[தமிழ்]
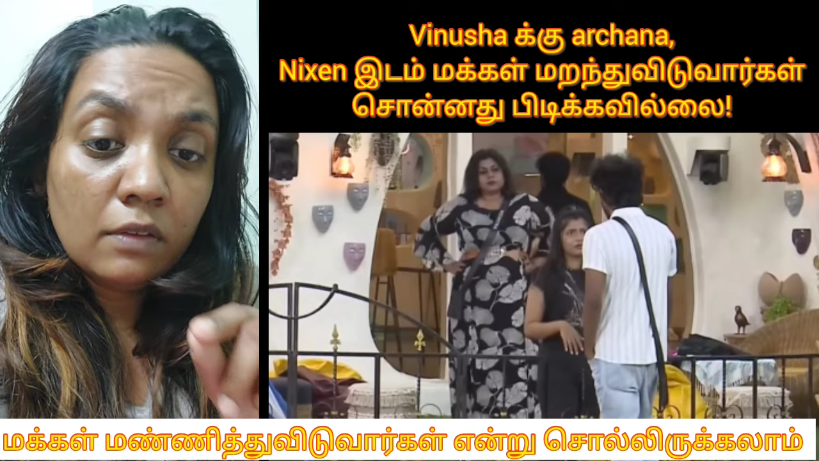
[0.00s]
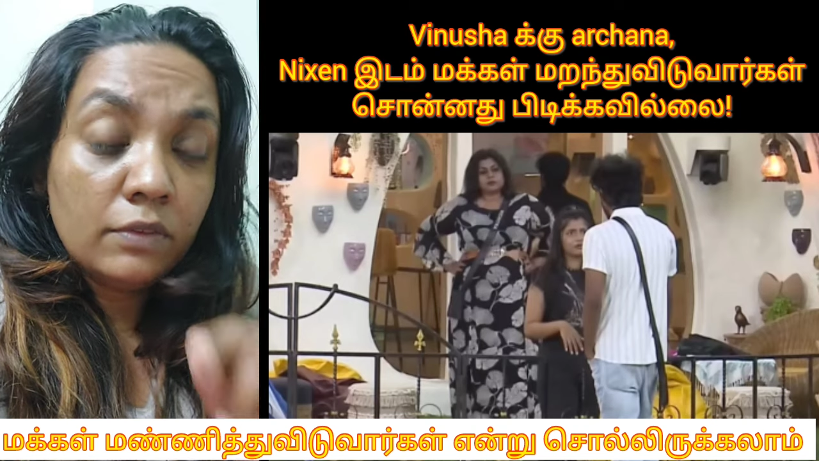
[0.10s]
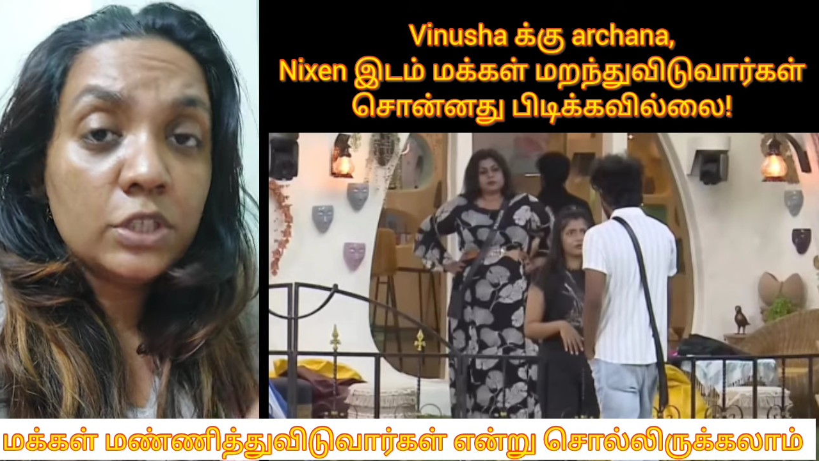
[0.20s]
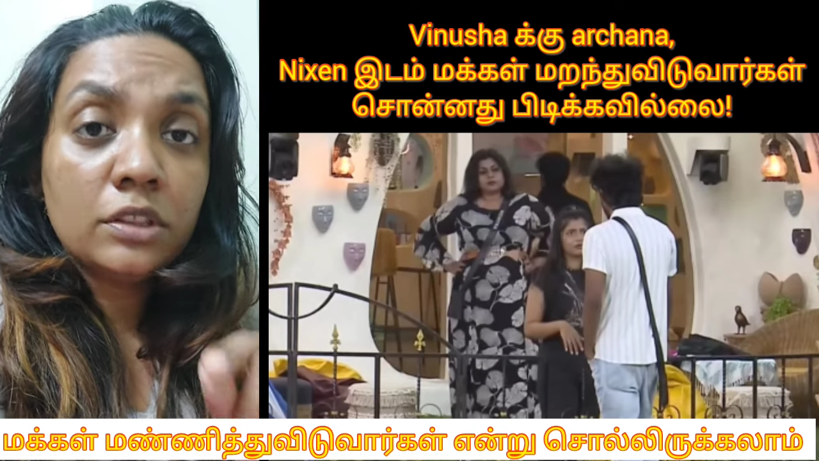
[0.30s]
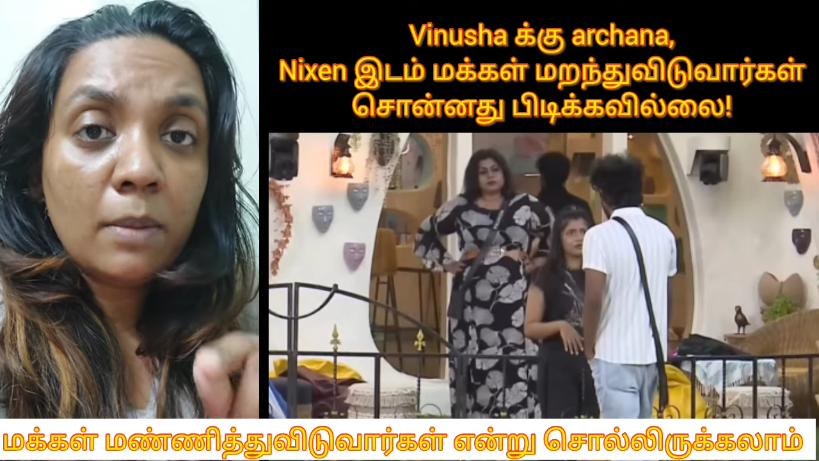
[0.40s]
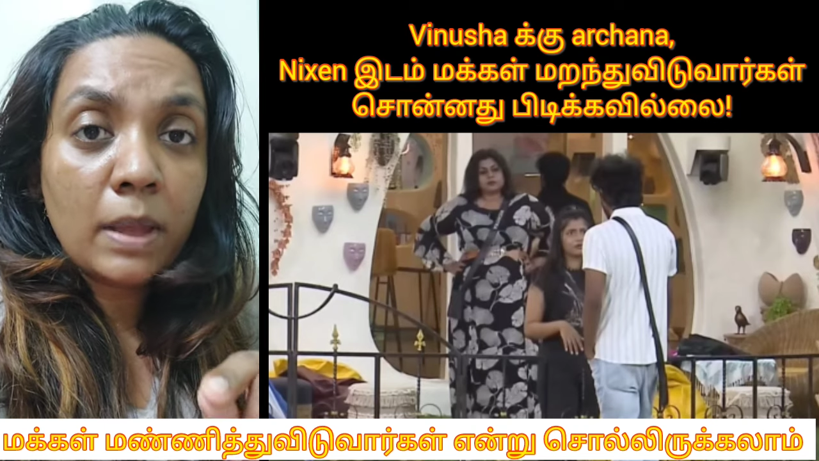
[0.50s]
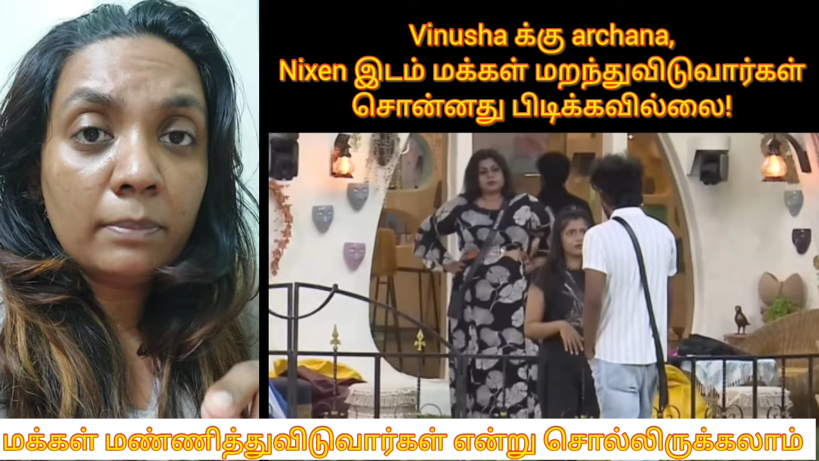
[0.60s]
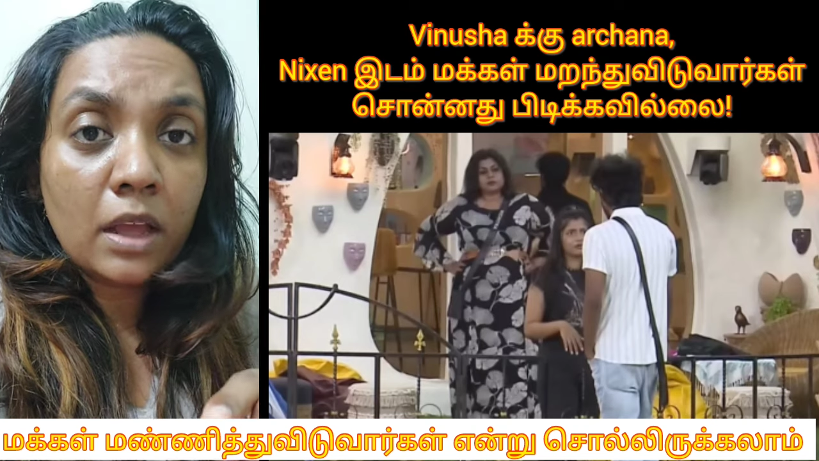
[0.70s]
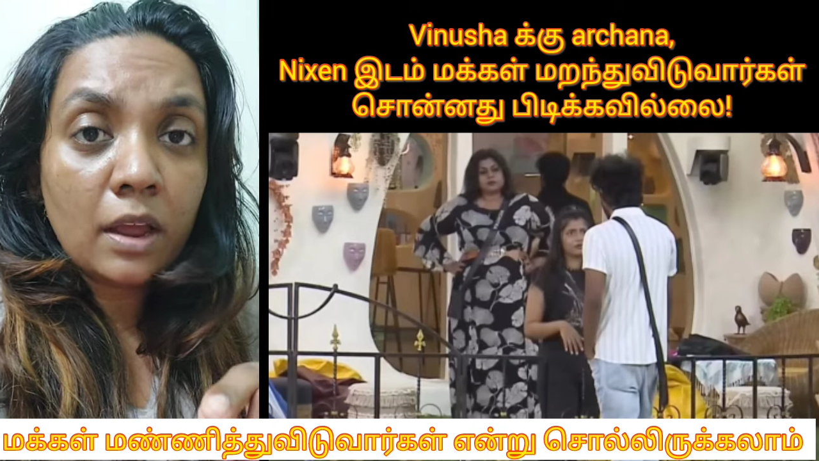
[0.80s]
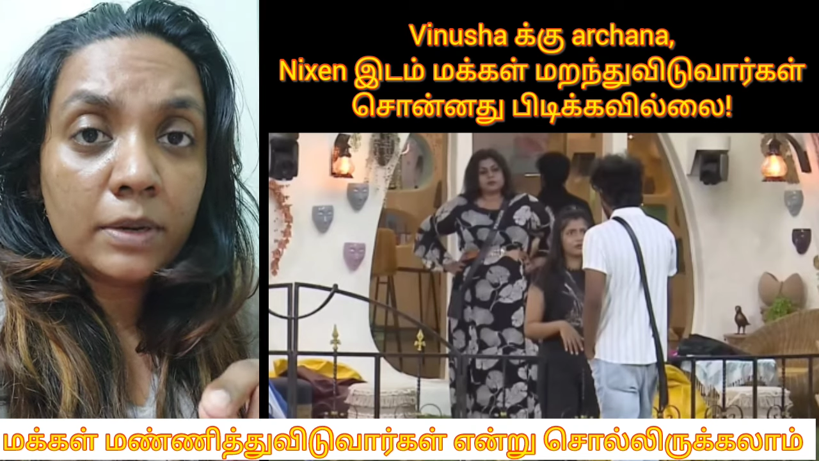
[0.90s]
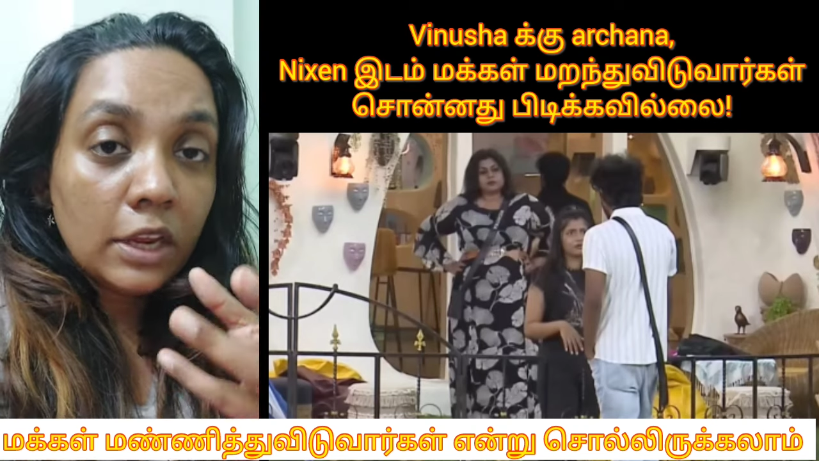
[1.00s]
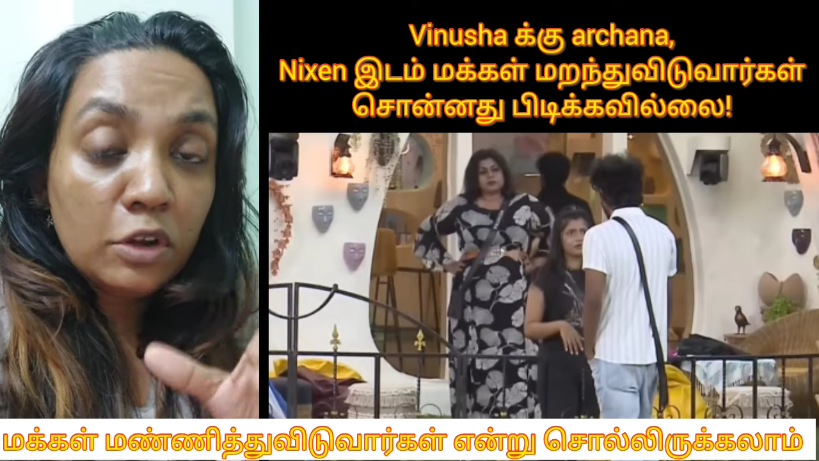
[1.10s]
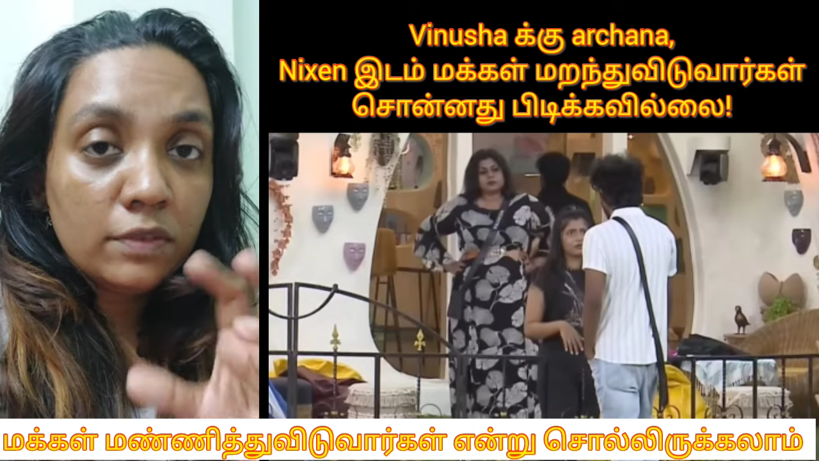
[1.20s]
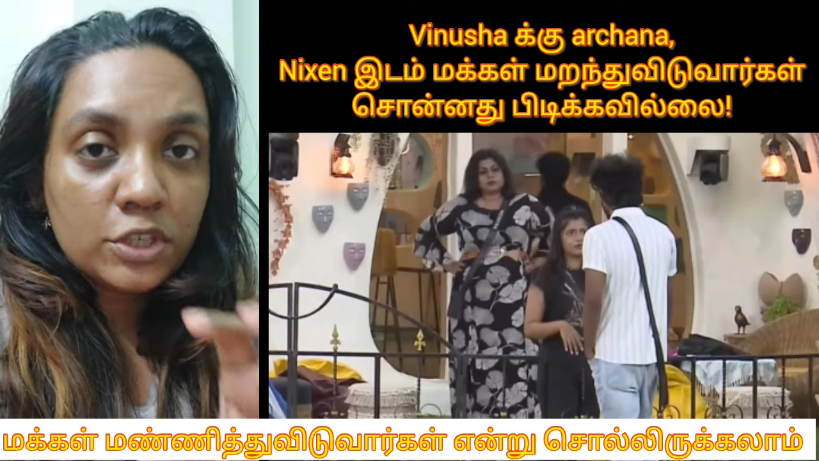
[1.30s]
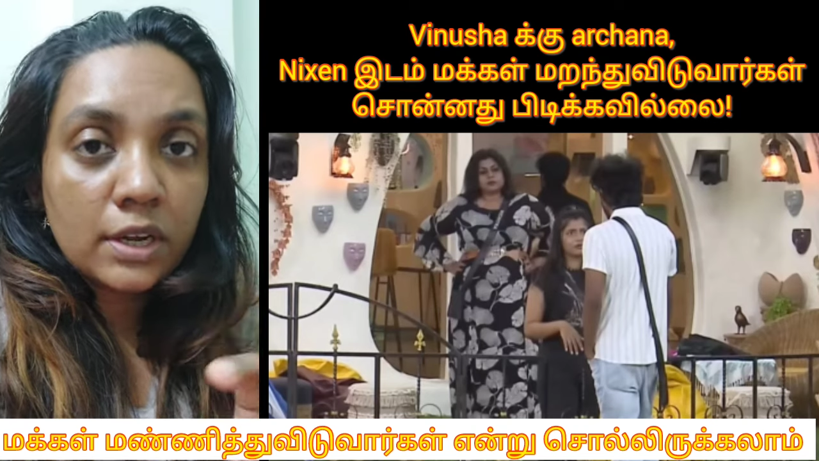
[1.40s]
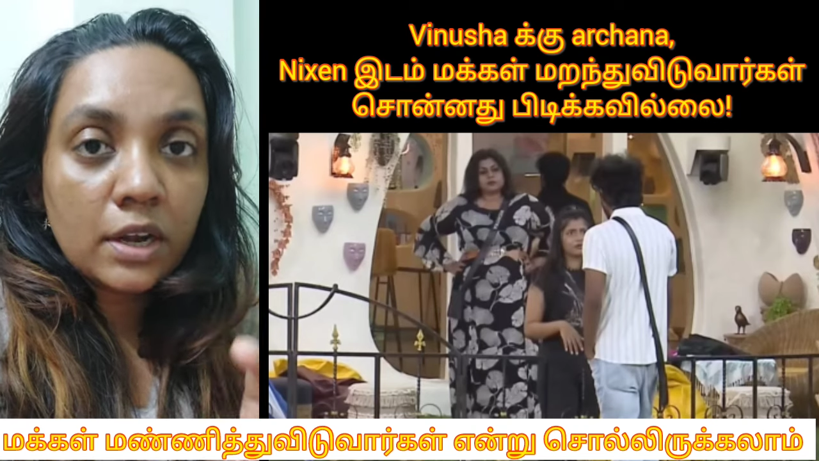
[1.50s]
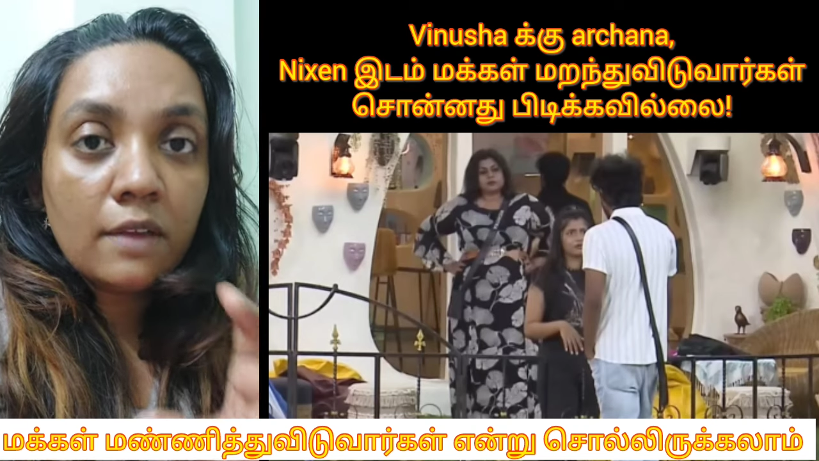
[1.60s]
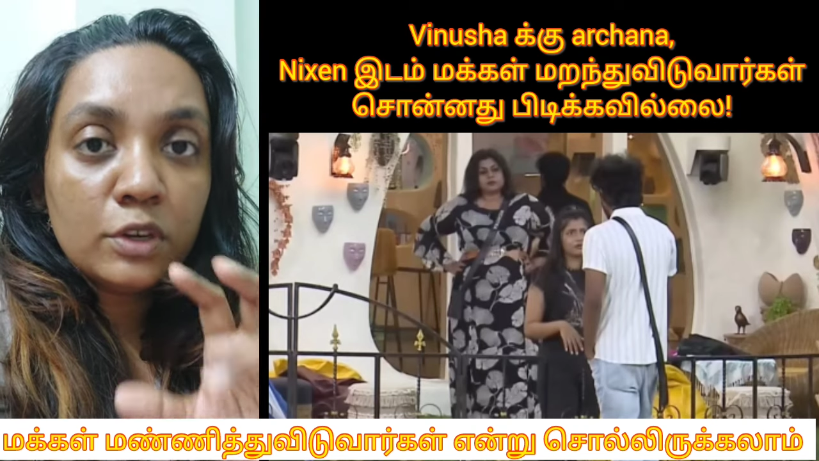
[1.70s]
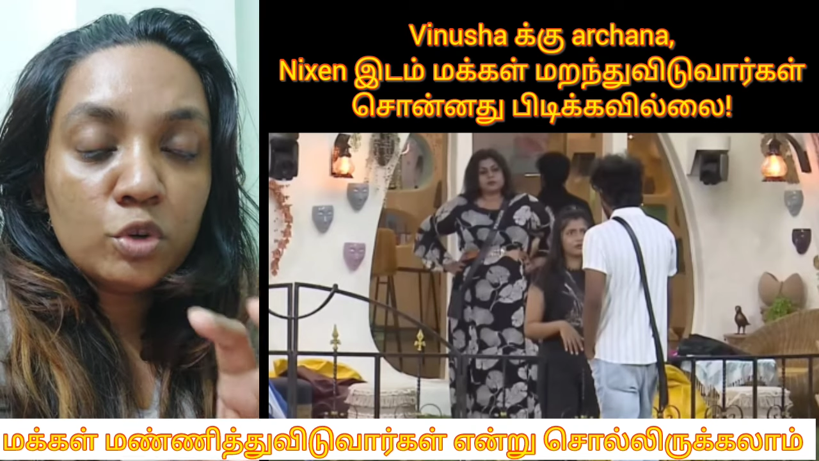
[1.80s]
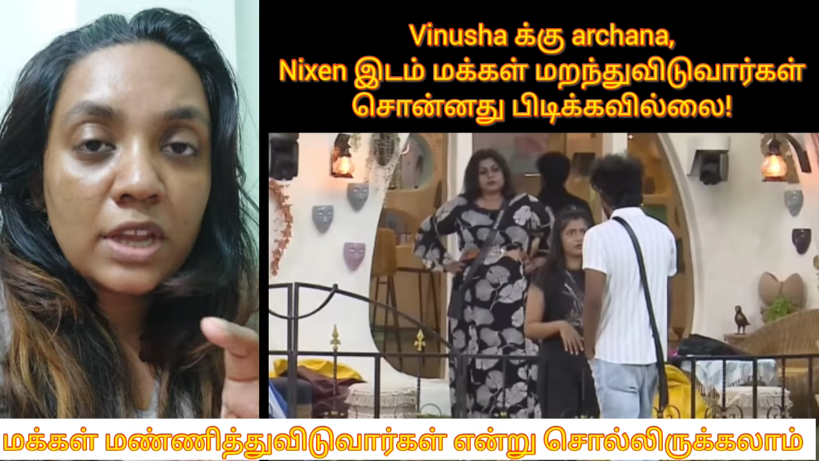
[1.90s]
விசித்ரா மேம் தான் இன்னொரு விஷயம்
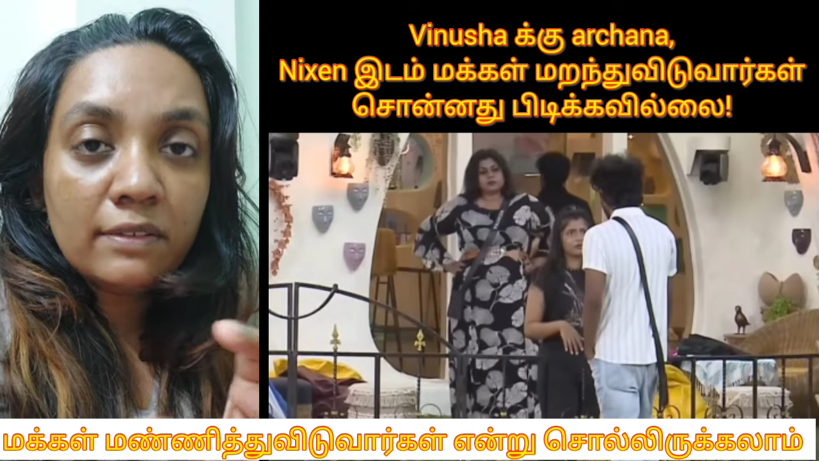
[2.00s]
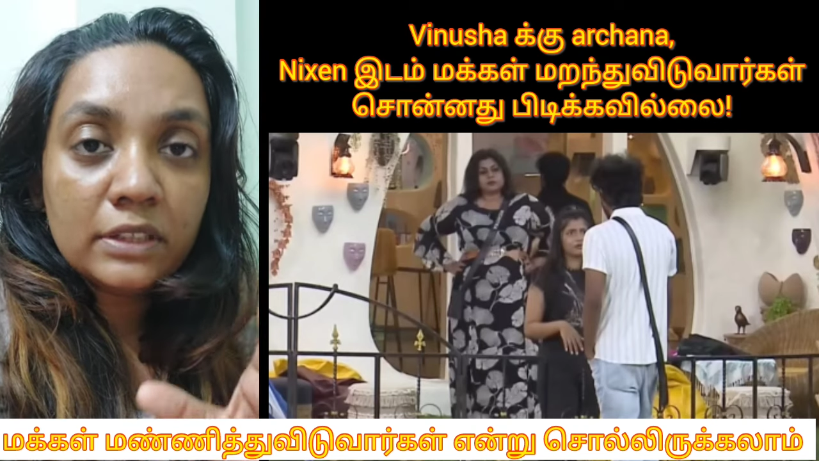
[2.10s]
என்னன்னா வினுஷா